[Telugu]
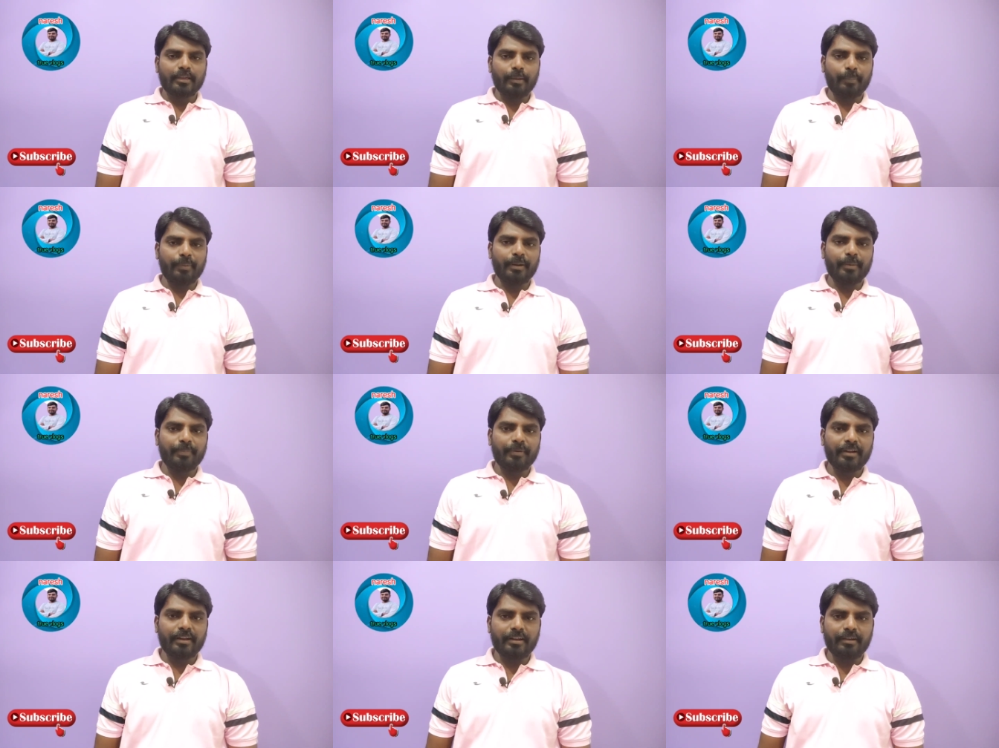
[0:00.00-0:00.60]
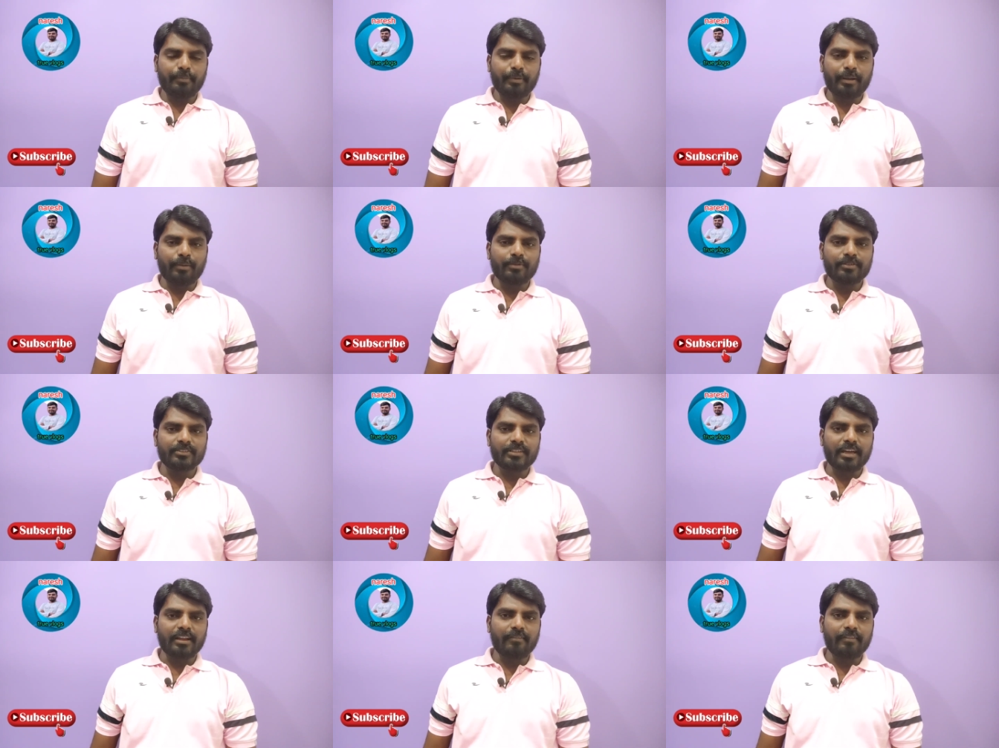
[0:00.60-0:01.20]
ఇప్పుడిప్పుడే అన్ని
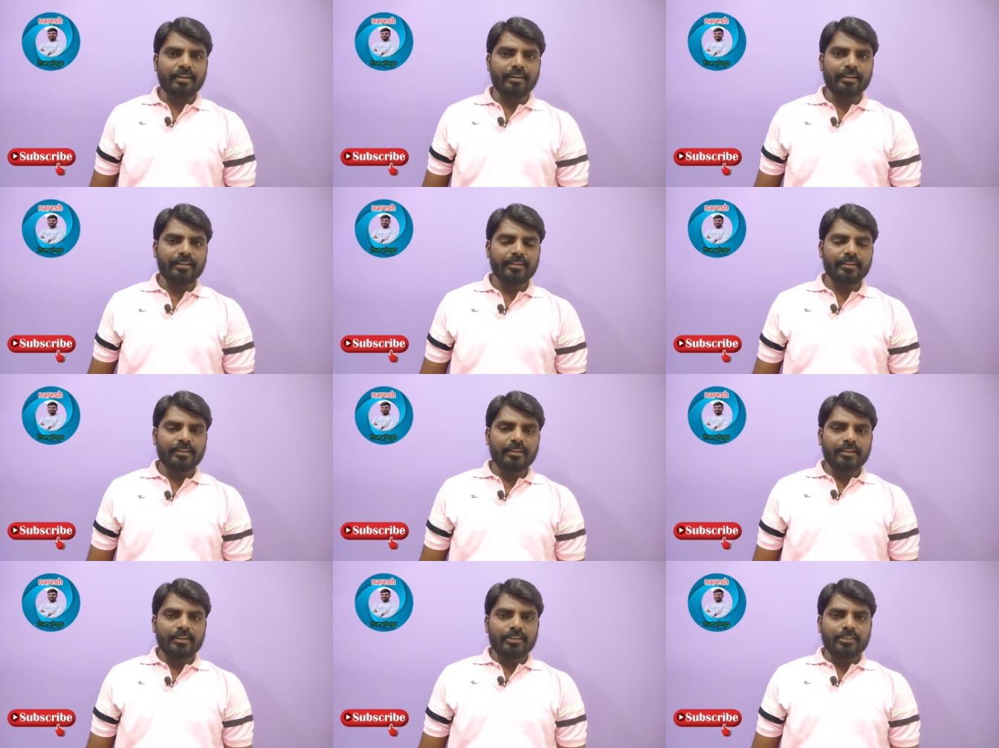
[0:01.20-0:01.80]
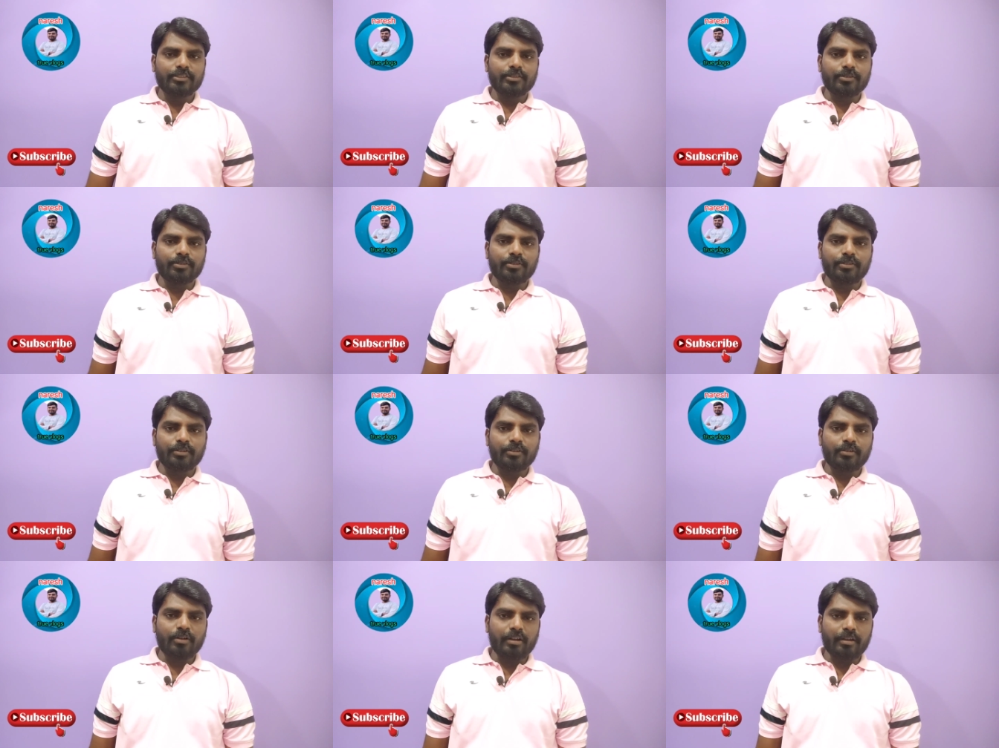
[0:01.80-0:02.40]
ప్రాబ్లమ్స్ సాల్వ్ అయినాయి సో
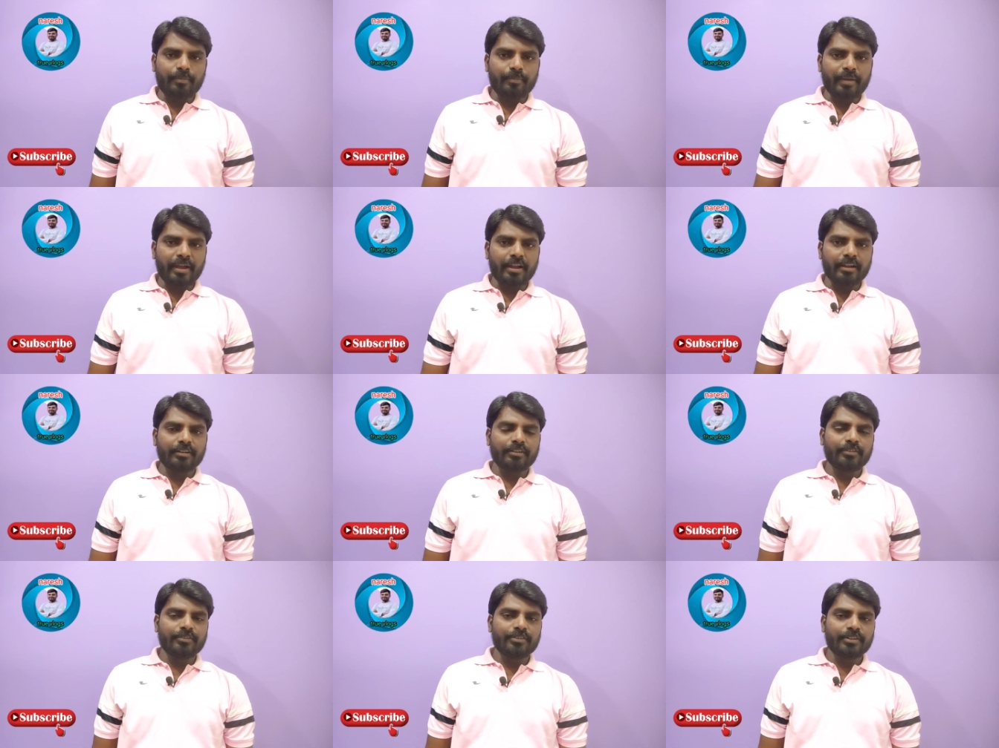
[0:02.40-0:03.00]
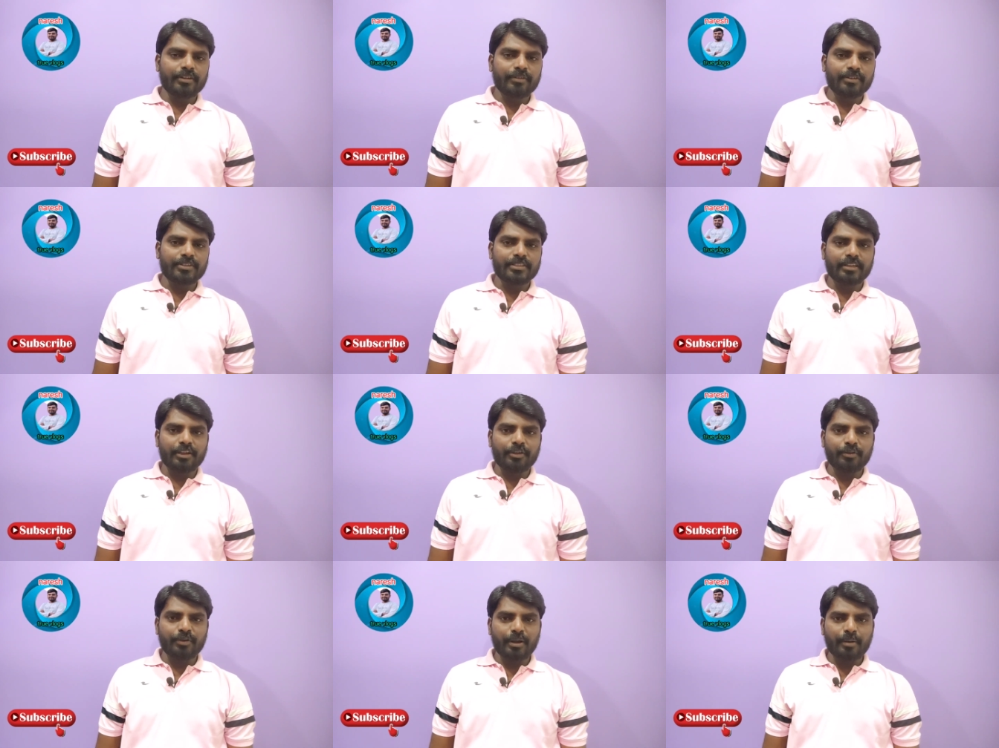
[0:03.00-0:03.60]
ఒక బ్యాంక్ నుండి
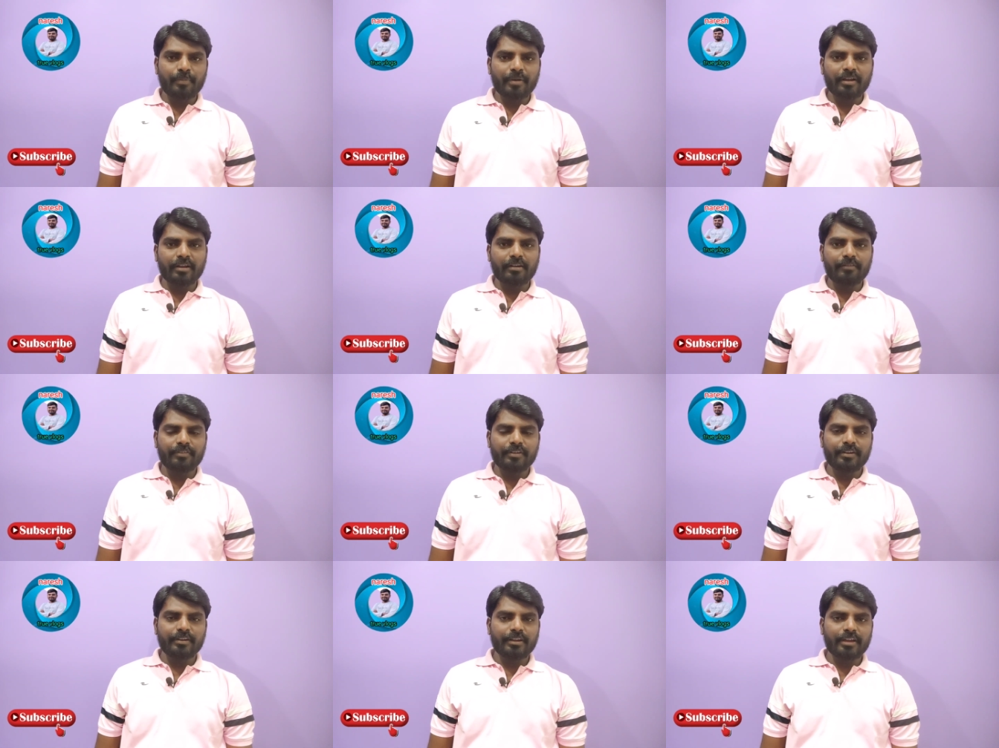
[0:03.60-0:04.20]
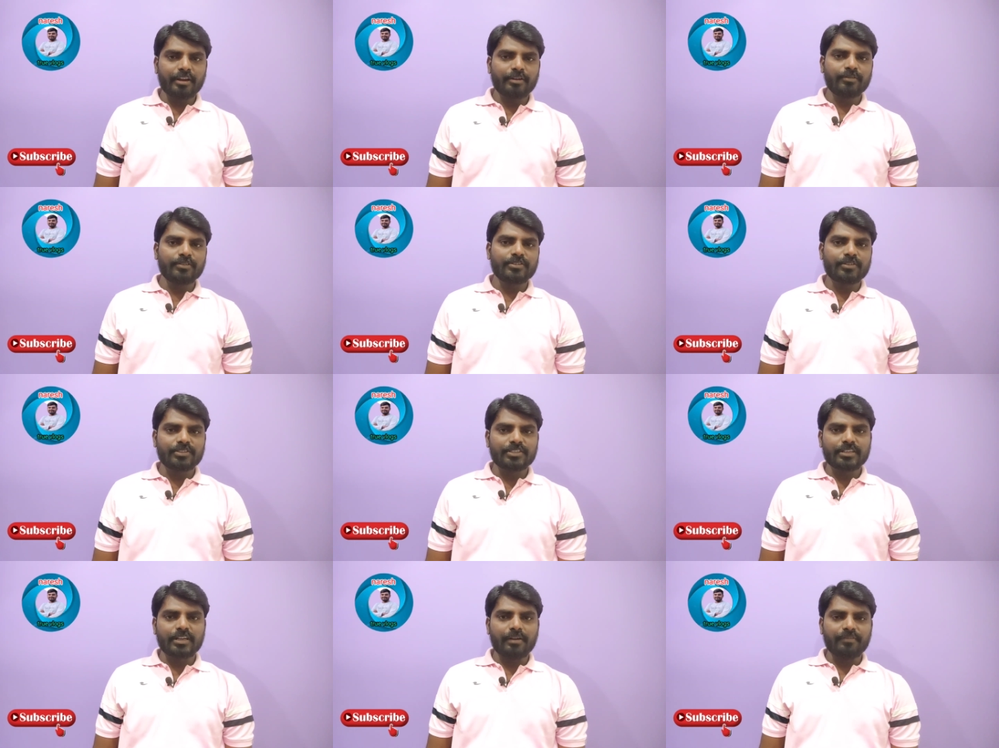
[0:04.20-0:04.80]
వచ్చిన యూనియన్ బ్యాంక్ ఆఫ్ ఇండియా
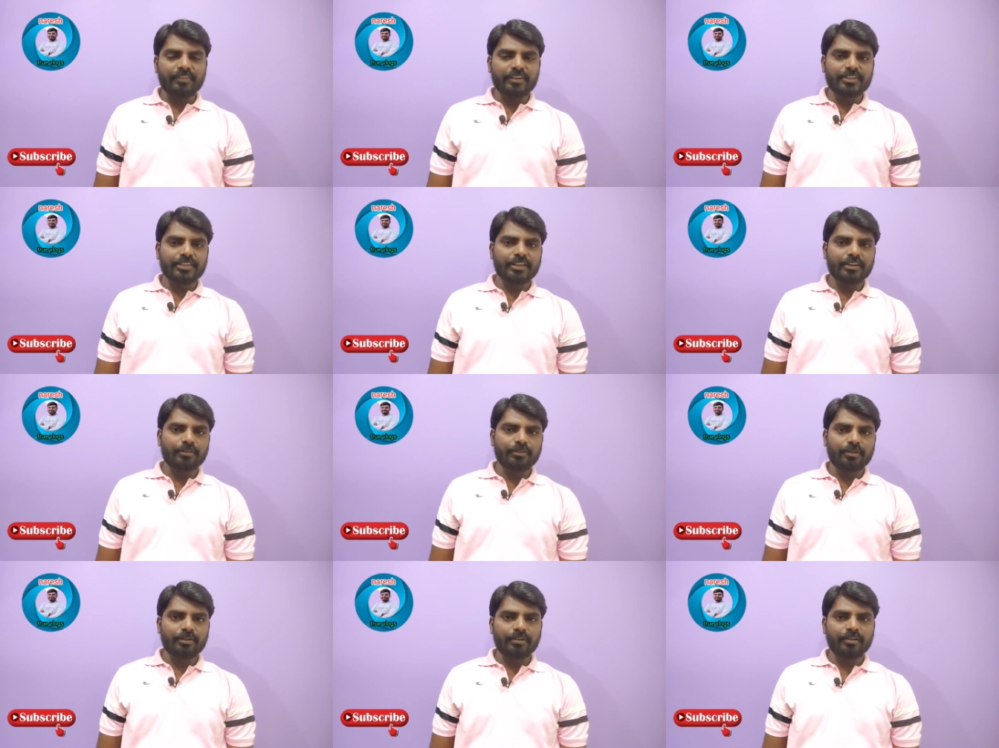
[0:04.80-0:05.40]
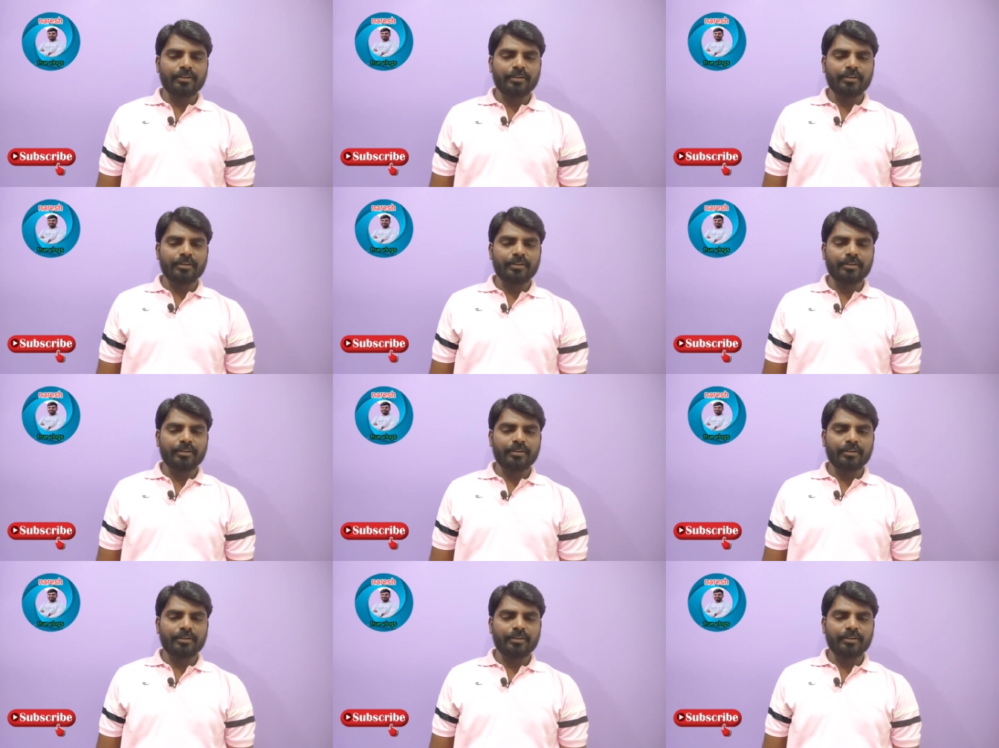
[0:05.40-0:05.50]
నుంచి వచ్చిన అఫీషియల్